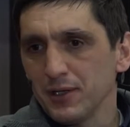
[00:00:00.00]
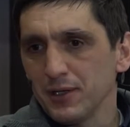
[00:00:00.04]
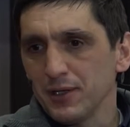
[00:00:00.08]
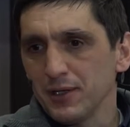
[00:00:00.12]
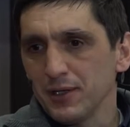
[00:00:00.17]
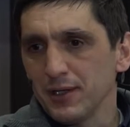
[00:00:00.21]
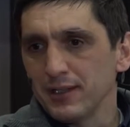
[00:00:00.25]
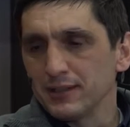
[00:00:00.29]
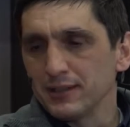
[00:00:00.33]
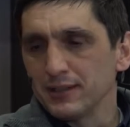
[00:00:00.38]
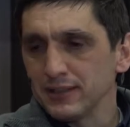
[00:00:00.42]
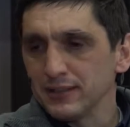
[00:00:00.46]

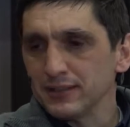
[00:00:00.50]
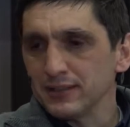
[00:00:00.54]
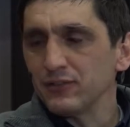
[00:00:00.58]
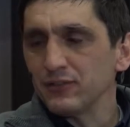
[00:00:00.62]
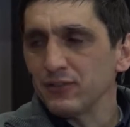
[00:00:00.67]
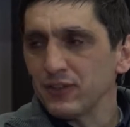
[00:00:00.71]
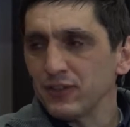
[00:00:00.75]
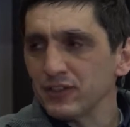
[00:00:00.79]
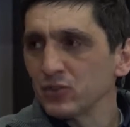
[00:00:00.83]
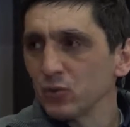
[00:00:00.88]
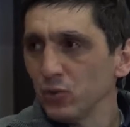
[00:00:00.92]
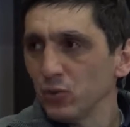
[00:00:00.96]
es ist
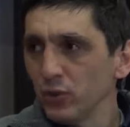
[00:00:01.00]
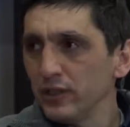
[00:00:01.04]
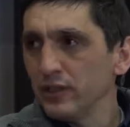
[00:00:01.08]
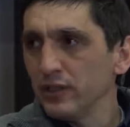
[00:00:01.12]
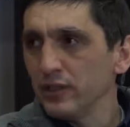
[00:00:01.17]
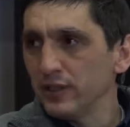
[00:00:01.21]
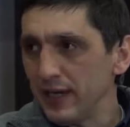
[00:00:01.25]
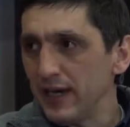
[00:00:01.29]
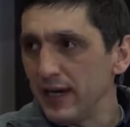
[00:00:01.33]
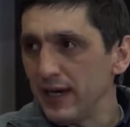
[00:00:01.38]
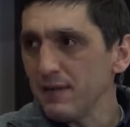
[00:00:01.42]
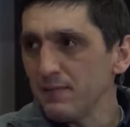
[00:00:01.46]
etwas ruhiger,
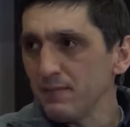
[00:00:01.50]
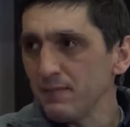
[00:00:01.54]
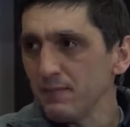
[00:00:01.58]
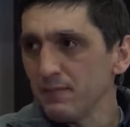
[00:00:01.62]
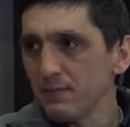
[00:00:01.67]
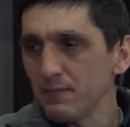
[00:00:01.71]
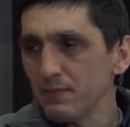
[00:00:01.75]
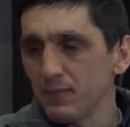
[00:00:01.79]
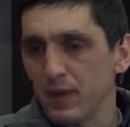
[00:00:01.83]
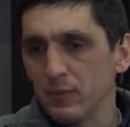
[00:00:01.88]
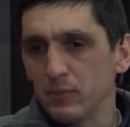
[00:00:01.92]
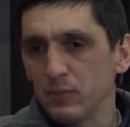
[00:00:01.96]
ja,
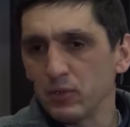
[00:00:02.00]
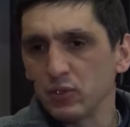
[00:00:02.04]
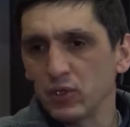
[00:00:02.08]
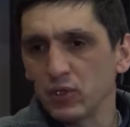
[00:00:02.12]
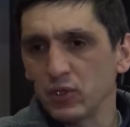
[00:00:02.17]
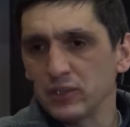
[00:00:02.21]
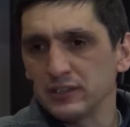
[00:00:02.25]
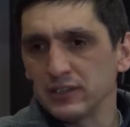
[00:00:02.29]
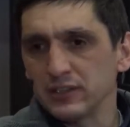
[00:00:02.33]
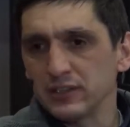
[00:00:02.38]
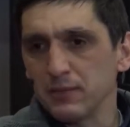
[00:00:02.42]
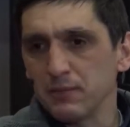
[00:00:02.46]
aber
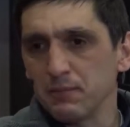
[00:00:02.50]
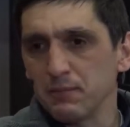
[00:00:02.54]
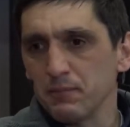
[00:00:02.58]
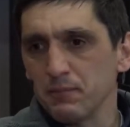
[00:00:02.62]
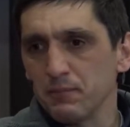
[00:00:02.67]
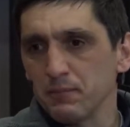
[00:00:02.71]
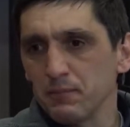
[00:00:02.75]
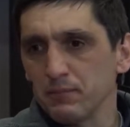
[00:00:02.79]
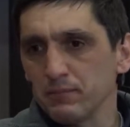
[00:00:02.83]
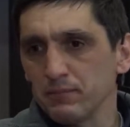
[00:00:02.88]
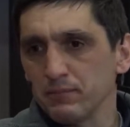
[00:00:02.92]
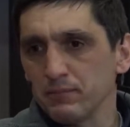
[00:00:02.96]

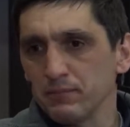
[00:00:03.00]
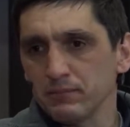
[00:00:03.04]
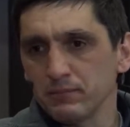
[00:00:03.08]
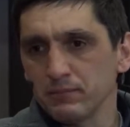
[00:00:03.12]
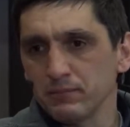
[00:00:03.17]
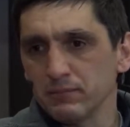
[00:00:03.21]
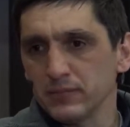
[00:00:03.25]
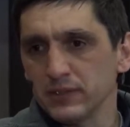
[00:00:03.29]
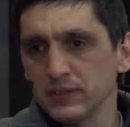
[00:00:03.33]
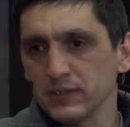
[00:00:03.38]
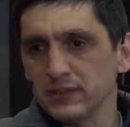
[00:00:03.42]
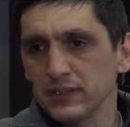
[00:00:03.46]
trotzdem
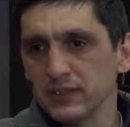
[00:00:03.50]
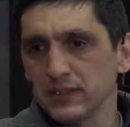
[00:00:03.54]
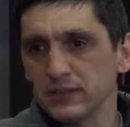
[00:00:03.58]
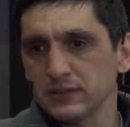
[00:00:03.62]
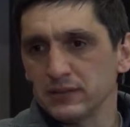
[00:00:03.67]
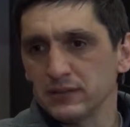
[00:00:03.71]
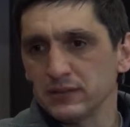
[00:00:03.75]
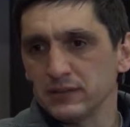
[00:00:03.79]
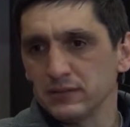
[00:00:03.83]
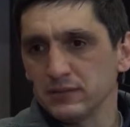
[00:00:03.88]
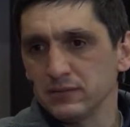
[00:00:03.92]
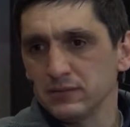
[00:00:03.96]
ist
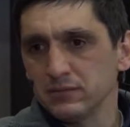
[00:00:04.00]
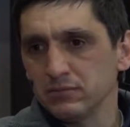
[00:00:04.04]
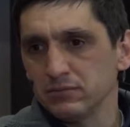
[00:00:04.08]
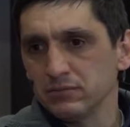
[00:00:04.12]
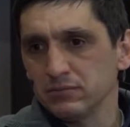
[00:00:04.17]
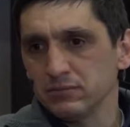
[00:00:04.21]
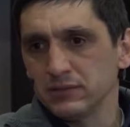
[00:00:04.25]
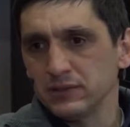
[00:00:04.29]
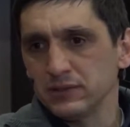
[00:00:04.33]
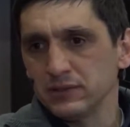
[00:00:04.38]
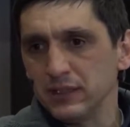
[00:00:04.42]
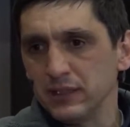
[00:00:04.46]
jetzt
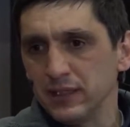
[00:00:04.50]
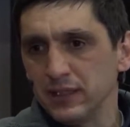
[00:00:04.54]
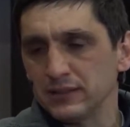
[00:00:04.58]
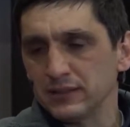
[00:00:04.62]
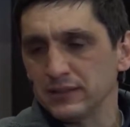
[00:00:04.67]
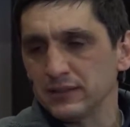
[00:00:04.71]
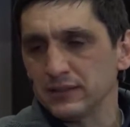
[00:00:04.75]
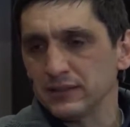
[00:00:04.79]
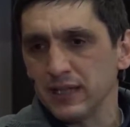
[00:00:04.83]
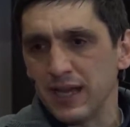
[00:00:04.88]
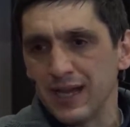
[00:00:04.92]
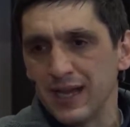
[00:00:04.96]
die
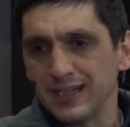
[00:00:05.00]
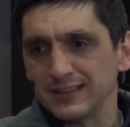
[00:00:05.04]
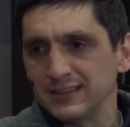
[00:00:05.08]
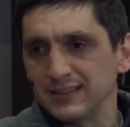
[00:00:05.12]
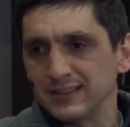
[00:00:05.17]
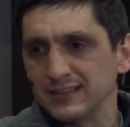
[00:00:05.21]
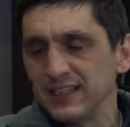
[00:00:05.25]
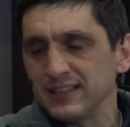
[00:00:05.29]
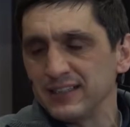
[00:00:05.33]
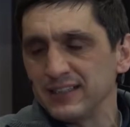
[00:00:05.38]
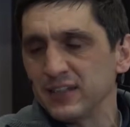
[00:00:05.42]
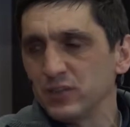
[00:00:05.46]
letzten Tage sind
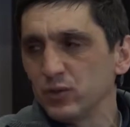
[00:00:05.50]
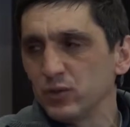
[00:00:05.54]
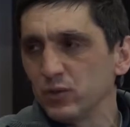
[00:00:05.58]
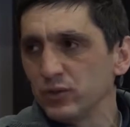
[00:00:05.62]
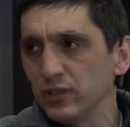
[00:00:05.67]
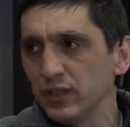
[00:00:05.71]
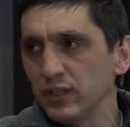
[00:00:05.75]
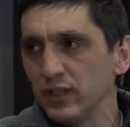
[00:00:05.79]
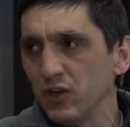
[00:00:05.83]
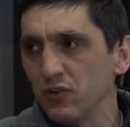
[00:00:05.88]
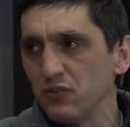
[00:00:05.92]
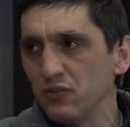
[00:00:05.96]
sehr, sehr gut
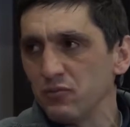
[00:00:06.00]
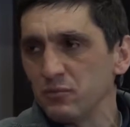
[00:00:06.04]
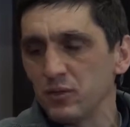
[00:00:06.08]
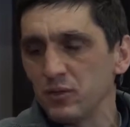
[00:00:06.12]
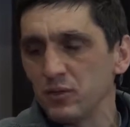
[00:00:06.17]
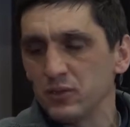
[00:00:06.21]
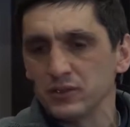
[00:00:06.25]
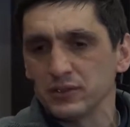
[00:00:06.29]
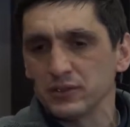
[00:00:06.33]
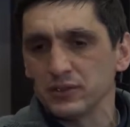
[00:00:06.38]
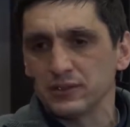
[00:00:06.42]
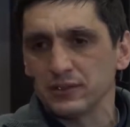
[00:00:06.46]
gelaufen bei
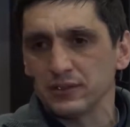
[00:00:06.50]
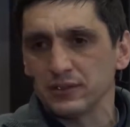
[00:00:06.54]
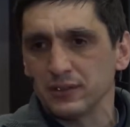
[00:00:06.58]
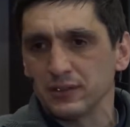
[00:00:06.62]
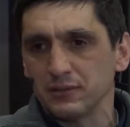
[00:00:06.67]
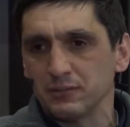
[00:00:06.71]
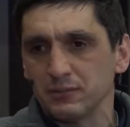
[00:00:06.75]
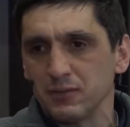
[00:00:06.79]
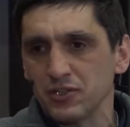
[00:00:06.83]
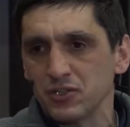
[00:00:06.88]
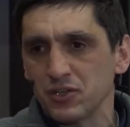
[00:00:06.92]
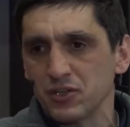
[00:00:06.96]
uns. Äh,
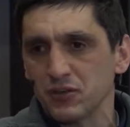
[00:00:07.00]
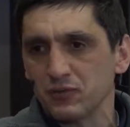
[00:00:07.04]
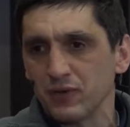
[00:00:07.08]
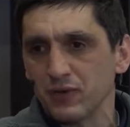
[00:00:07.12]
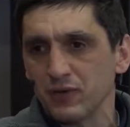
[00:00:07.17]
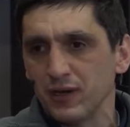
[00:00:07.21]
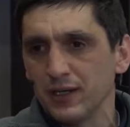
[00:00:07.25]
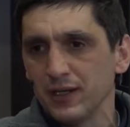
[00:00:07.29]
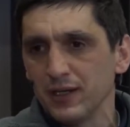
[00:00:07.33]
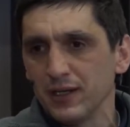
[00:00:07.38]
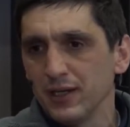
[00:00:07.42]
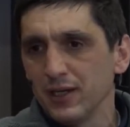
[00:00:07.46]
die Mannschaft
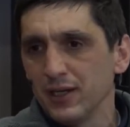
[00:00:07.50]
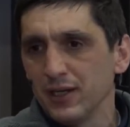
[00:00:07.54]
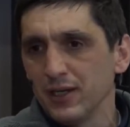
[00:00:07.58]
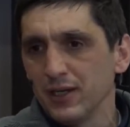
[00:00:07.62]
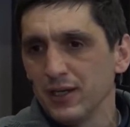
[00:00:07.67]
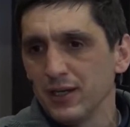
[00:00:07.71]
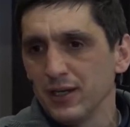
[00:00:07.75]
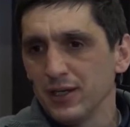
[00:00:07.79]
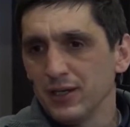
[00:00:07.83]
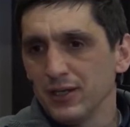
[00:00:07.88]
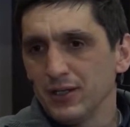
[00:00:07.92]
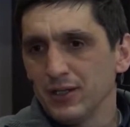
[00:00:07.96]
war
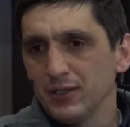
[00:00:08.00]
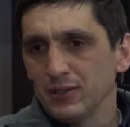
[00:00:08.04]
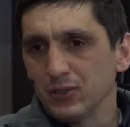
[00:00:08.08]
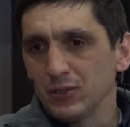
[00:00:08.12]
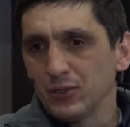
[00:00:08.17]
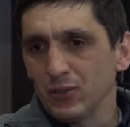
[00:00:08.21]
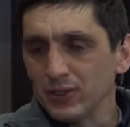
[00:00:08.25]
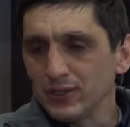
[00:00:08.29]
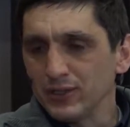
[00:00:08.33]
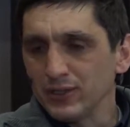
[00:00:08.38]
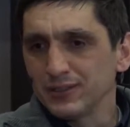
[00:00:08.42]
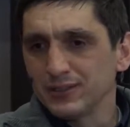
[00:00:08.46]

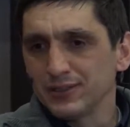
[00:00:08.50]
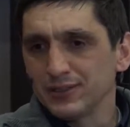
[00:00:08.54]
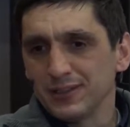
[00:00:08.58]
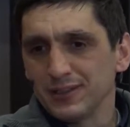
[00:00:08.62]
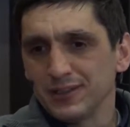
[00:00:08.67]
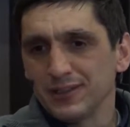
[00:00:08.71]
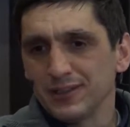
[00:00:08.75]
trotz